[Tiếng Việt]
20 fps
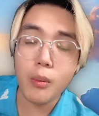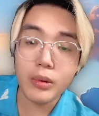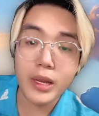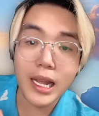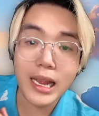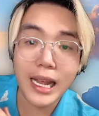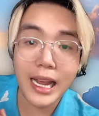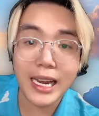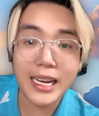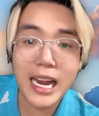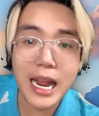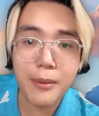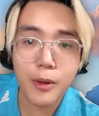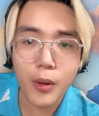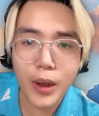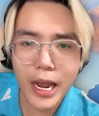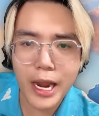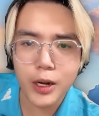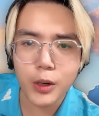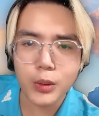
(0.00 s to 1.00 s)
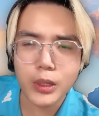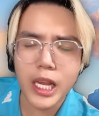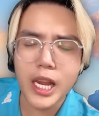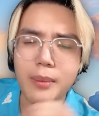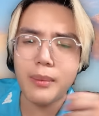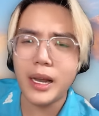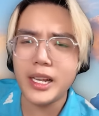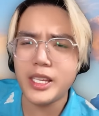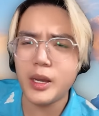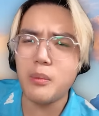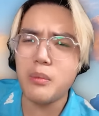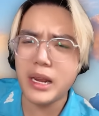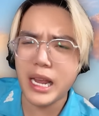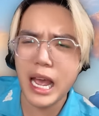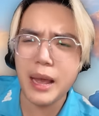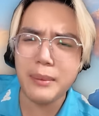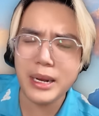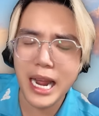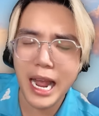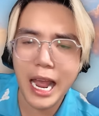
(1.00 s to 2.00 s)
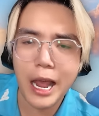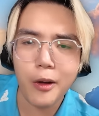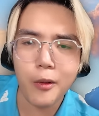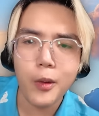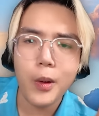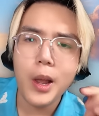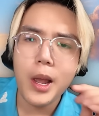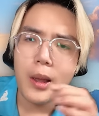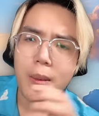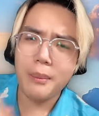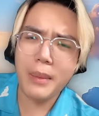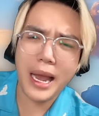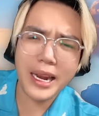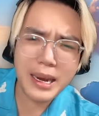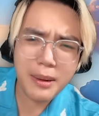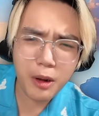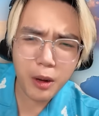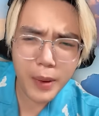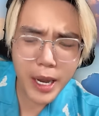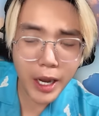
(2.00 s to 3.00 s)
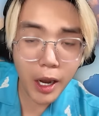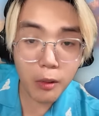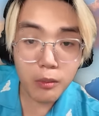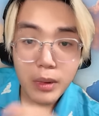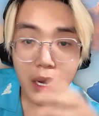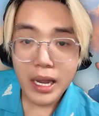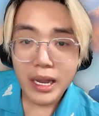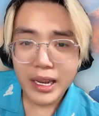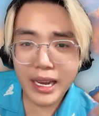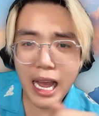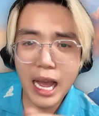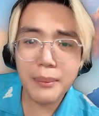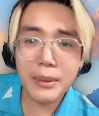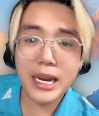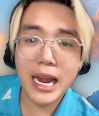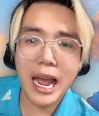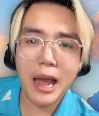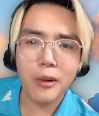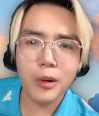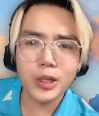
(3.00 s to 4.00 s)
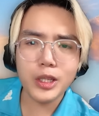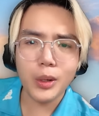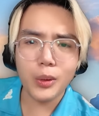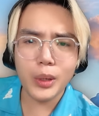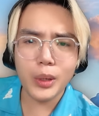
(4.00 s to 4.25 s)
cùng với lại anh em của hero team ở trong gaming house mà anh em có biết không gaming house của